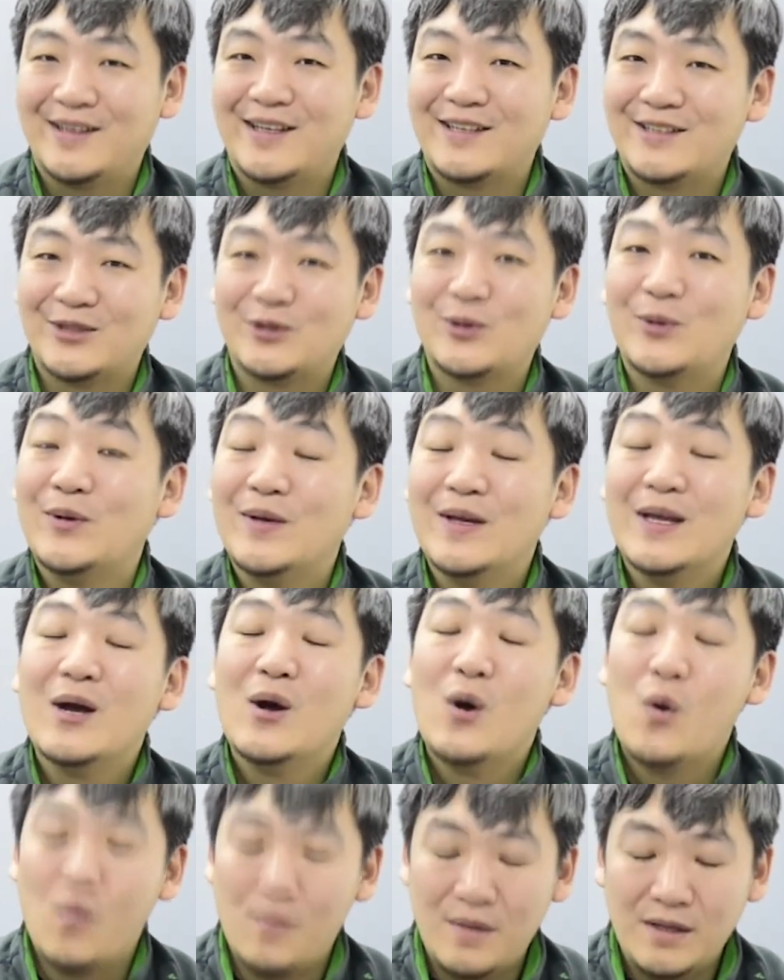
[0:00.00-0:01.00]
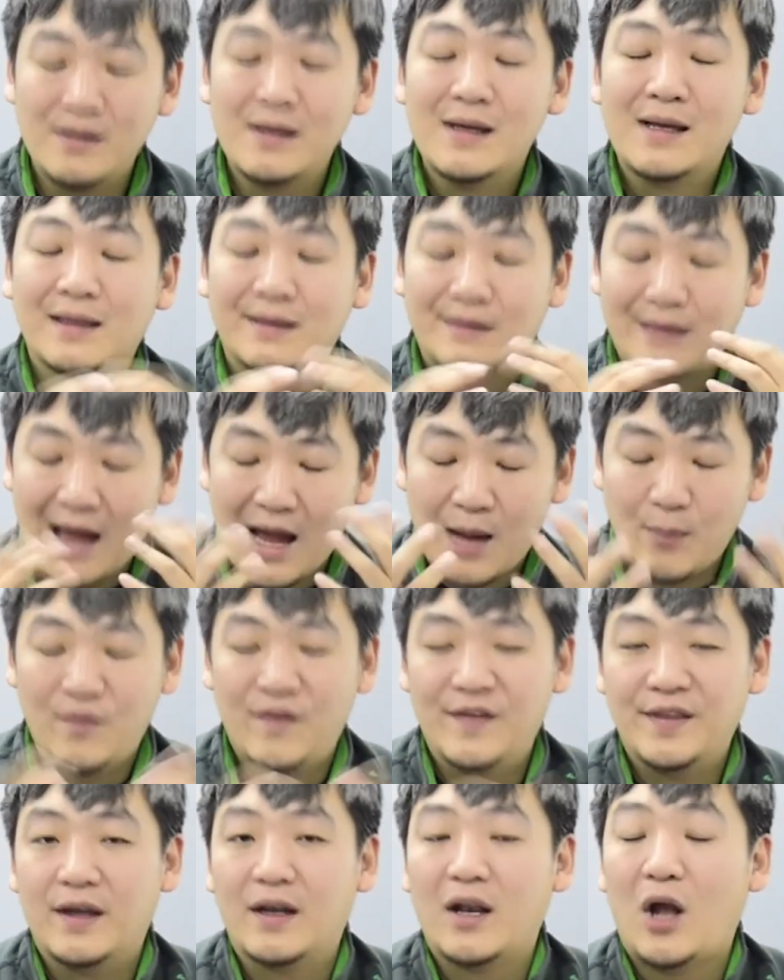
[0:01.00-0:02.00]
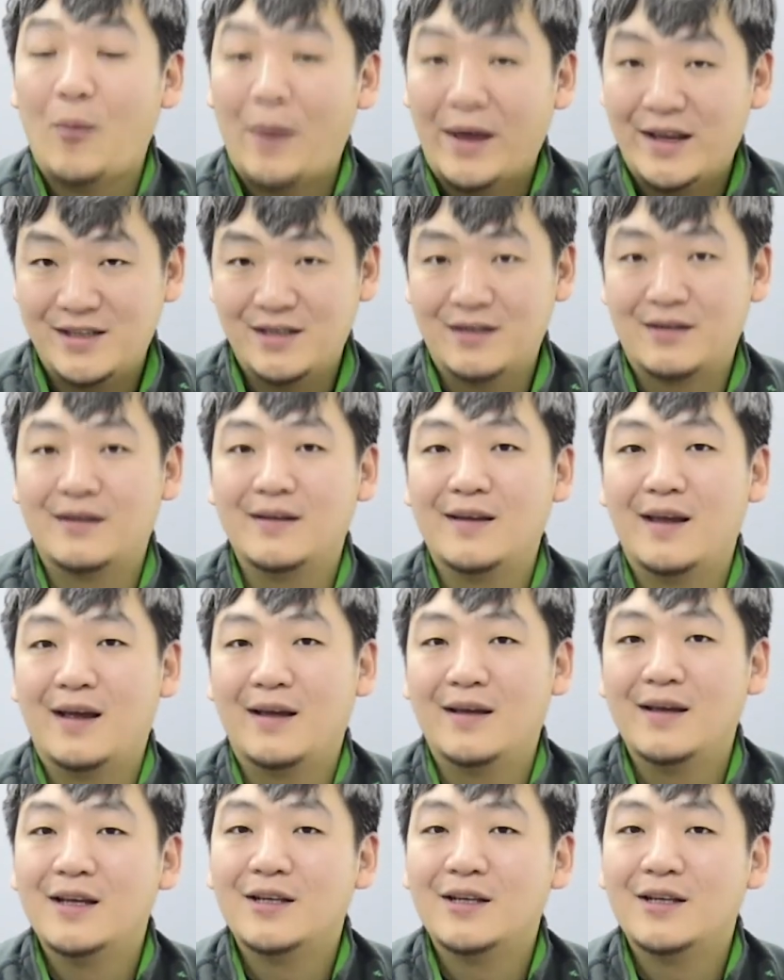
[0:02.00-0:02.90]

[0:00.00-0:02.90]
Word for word: 但是对于我们大部分的老百姓而言，